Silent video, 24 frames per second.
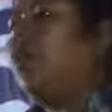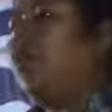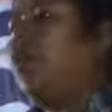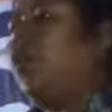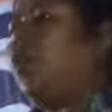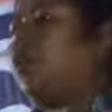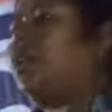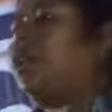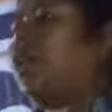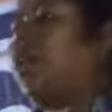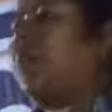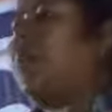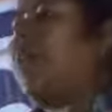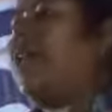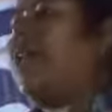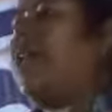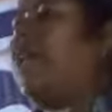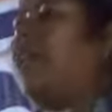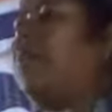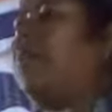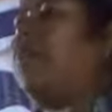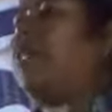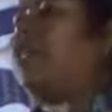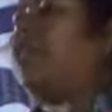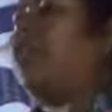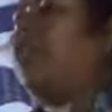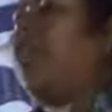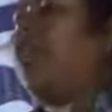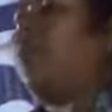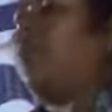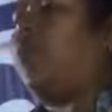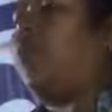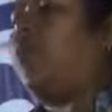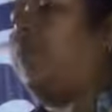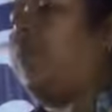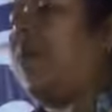লোকসভা নির্বাচনের
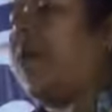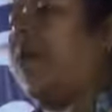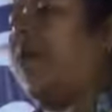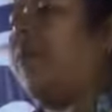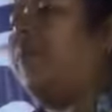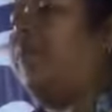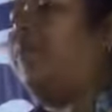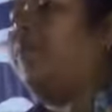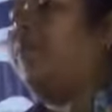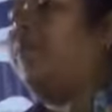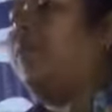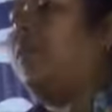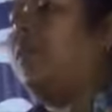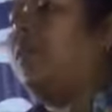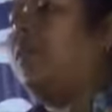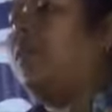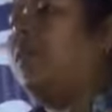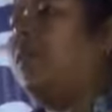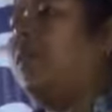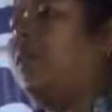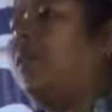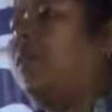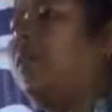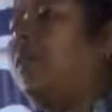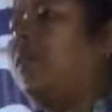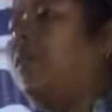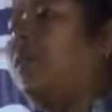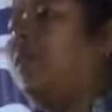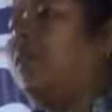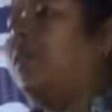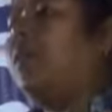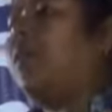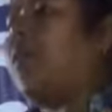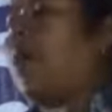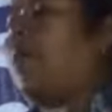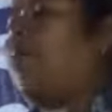পূর্বে
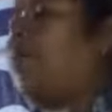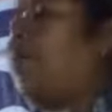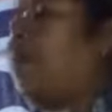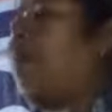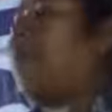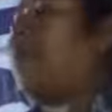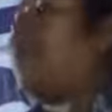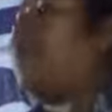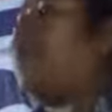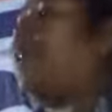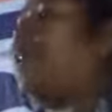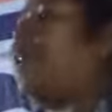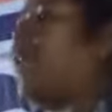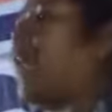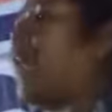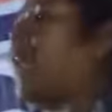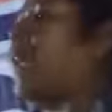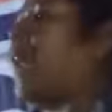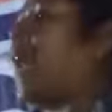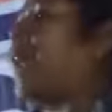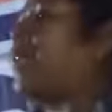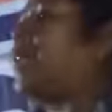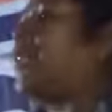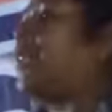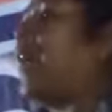ফেব্রুয়ারি মাসের আঠাশ